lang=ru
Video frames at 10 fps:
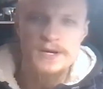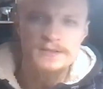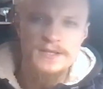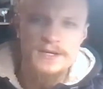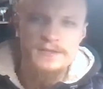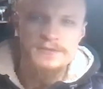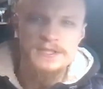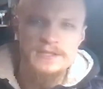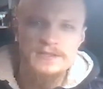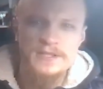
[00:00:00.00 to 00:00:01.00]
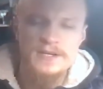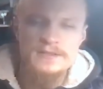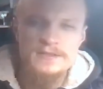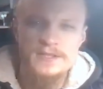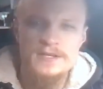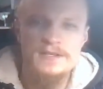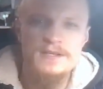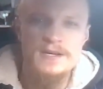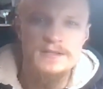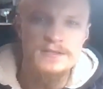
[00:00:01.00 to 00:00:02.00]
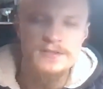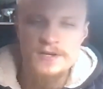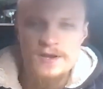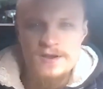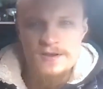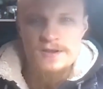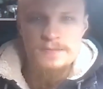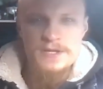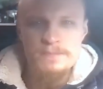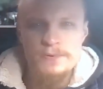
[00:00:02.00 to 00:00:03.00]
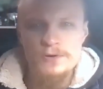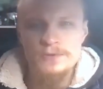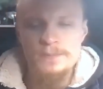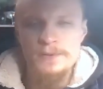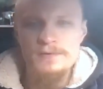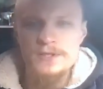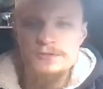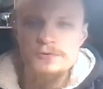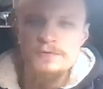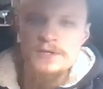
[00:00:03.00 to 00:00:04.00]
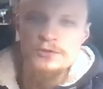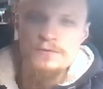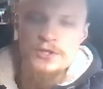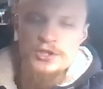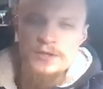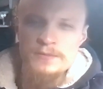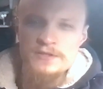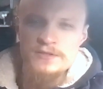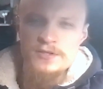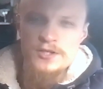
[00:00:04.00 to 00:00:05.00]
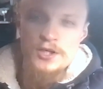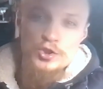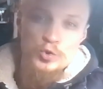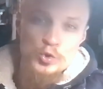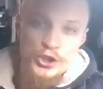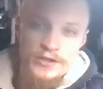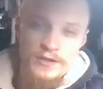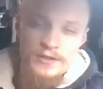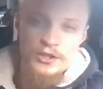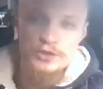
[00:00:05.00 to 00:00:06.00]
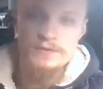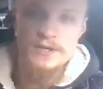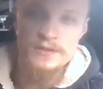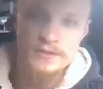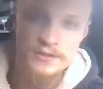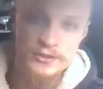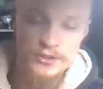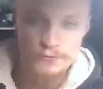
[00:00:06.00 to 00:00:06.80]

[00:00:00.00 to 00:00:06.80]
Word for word: пролетарии всех стран, соединяйтесь. Именем Перуна приветствую вас, уважаемые зрители и слушатели нашего канала.